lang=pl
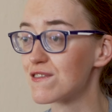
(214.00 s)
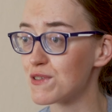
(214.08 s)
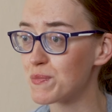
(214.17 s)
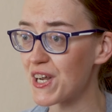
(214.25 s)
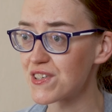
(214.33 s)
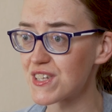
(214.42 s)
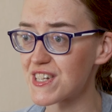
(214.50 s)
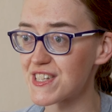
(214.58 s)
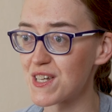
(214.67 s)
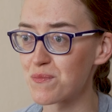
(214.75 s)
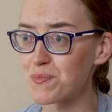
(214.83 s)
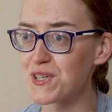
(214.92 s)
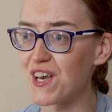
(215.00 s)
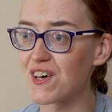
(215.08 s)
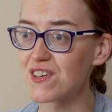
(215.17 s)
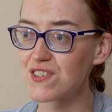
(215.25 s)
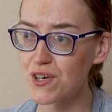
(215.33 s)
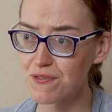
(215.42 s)
Wybrano
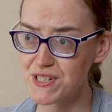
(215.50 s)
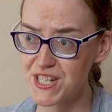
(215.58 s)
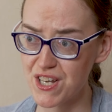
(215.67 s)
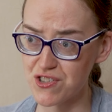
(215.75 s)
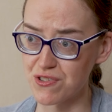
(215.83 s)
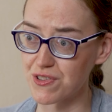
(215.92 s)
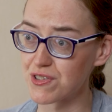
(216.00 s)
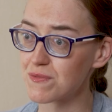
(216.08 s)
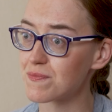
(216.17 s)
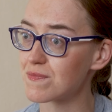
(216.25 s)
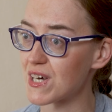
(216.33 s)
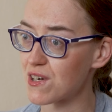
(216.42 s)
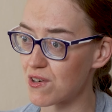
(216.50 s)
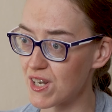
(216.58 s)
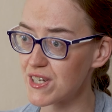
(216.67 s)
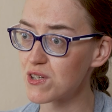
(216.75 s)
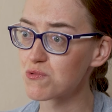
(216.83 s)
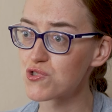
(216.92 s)
następnie nowy zarząd na
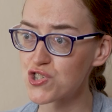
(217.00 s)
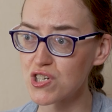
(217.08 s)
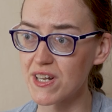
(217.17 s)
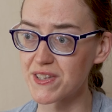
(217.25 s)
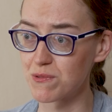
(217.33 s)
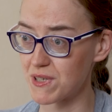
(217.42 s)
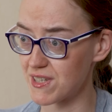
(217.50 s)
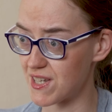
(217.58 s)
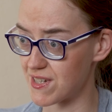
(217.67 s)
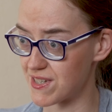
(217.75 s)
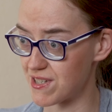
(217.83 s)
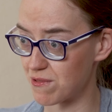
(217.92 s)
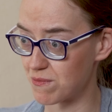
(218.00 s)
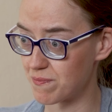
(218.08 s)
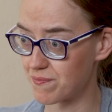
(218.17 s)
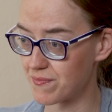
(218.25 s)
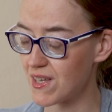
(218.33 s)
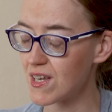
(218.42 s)
kolejną trzyletnią kadencję.
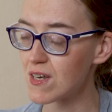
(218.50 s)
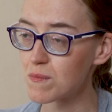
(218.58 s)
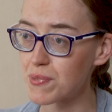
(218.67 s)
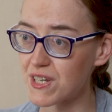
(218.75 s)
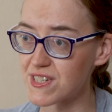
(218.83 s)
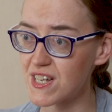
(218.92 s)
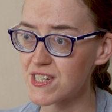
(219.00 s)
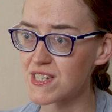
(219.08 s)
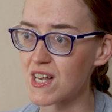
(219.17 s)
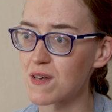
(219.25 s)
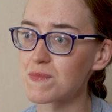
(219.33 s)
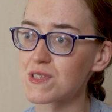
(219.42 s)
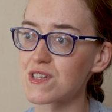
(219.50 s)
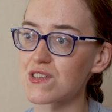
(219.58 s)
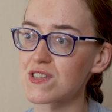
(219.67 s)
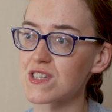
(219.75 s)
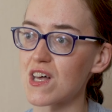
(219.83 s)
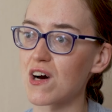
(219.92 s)
Prezesem
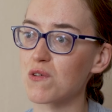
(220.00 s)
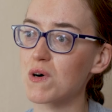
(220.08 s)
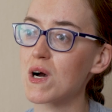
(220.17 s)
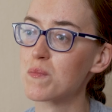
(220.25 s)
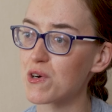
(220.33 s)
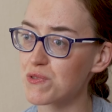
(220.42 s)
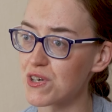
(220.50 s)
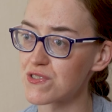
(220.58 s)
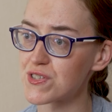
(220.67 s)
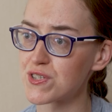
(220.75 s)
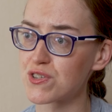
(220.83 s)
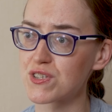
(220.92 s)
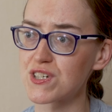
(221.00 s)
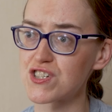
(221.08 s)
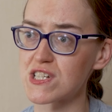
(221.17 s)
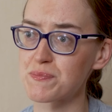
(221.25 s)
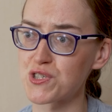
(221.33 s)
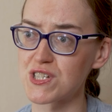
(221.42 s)
został pełniący
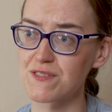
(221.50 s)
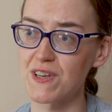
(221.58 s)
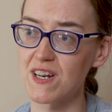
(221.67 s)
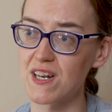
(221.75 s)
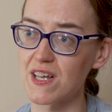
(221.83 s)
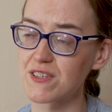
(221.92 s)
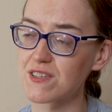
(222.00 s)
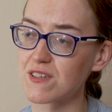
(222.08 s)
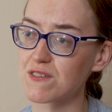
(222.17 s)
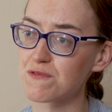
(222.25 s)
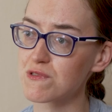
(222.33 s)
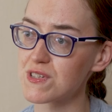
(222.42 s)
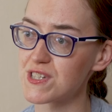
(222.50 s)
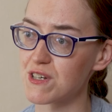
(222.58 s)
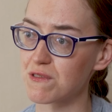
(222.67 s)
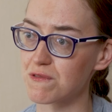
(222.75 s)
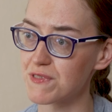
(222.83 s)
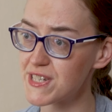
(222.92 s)
dotychczas przez wiele lat
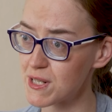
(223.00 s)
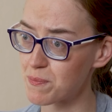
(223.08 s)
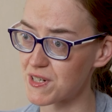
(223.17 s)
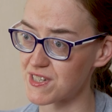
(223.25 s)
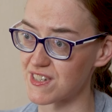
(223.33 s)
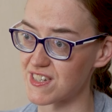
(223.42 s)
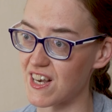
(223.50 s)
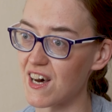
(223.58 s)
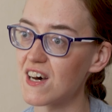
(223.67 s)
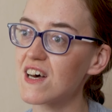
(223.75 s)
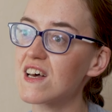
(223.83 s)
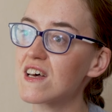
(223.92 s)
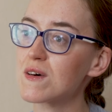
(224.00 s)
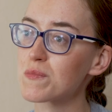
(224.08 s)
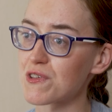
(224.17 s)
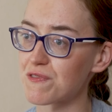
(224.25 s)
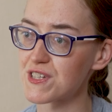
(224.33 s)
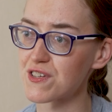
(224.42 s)
funkcję wiceprezesa
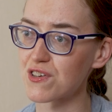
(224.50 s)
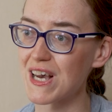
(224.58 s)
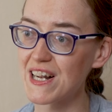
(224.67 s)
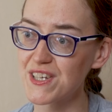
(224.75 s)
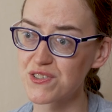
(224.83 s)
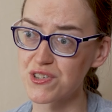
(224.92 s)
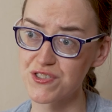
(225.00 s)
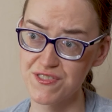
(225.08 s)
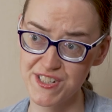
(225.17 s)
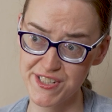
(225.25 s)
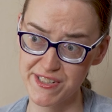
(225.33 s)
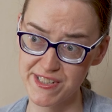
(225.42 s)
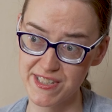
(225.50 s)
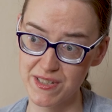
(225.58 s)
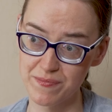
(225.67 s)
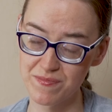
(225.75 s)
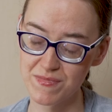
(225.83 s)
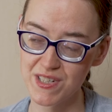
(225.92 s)
profesor Heliodor Święcicki